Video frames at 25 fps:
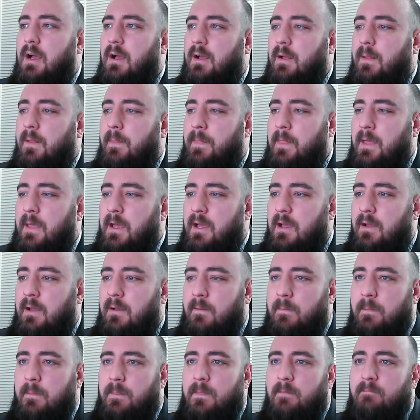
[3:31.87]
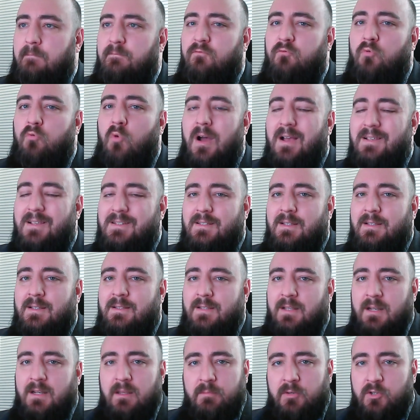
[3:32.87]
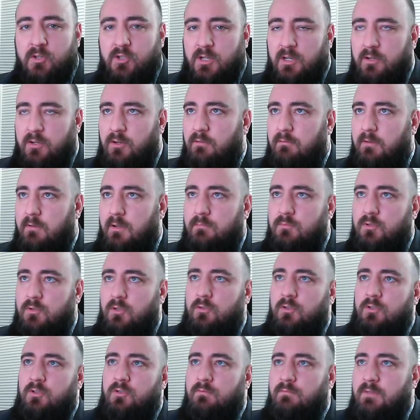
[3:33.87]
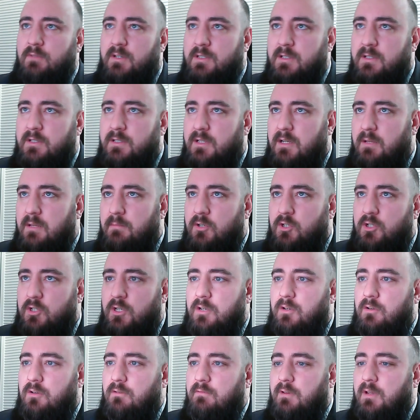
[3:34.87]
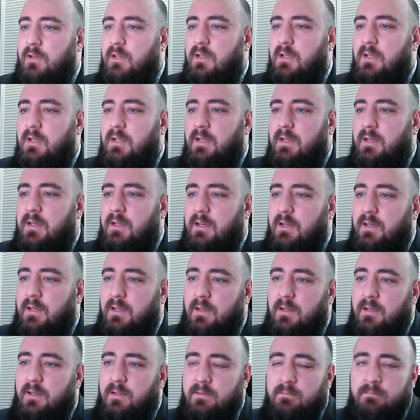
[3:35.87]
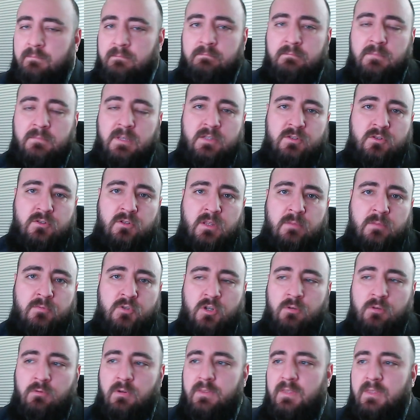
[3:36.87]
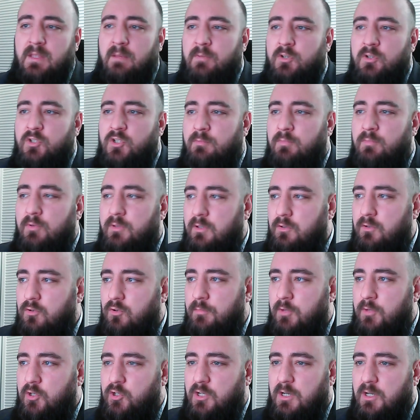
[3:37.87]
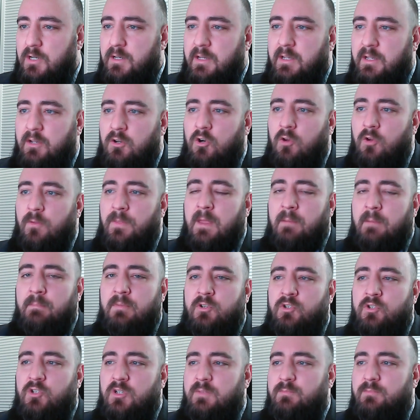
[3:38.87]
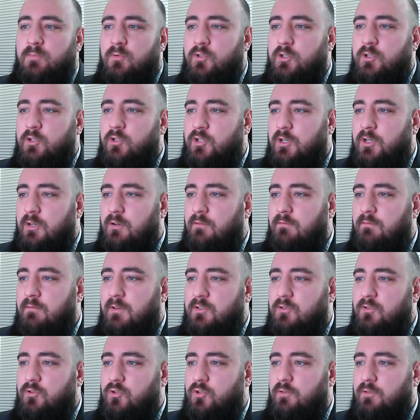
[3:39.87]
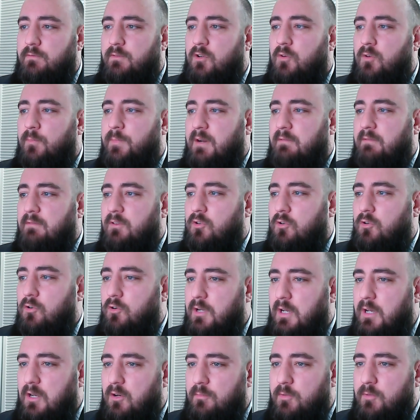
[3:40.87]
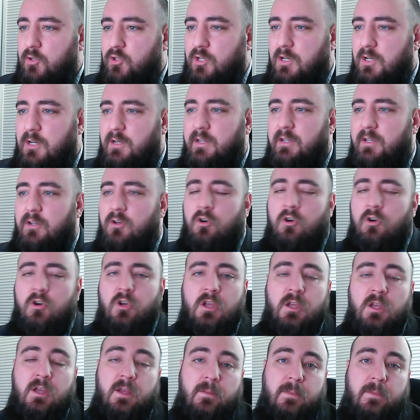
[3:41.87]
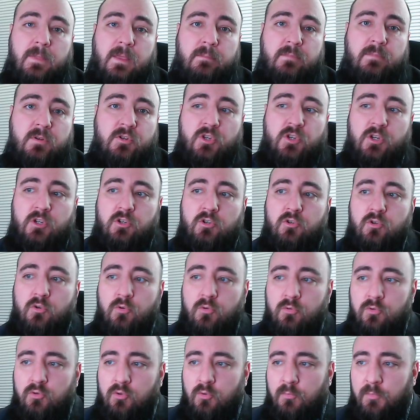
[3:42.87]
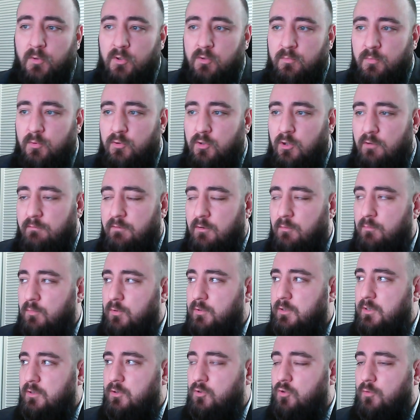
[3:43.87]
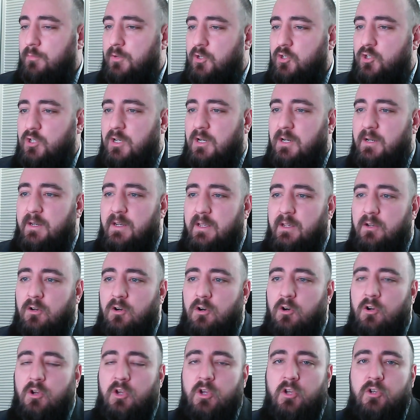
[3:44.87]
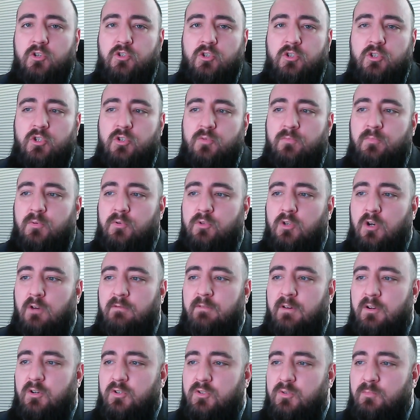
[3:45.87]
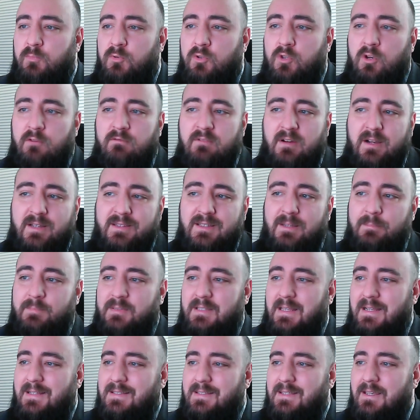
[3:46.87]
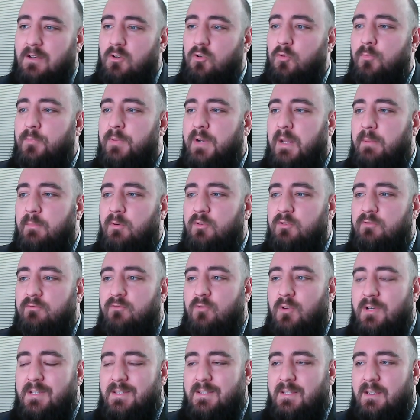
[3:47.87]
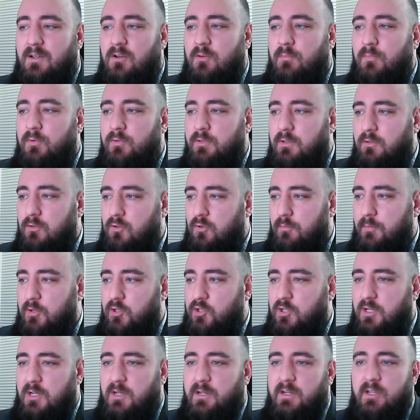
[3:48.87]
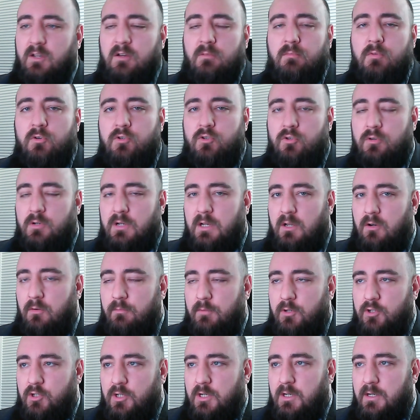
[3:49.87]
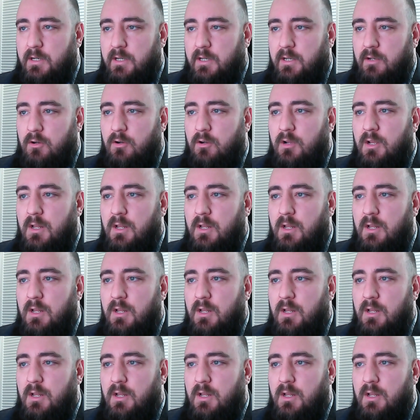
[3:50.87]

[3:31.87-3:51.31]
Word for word: na własne cele mieszkaniowe. Co to są własne cele mieszkaniowe? E, jest to na przykład nabycie budynku mieszkalnego, nabycie spółdzielczego własnościowego prawa do lokalu mieszkalnego, nabycie gruntu pod budowę budynku mieszkalnego, czy też budowa, rozbudowa, adaptacja lub remont własnego budynku mieszkalnego bądź lokalu mieszkalnego.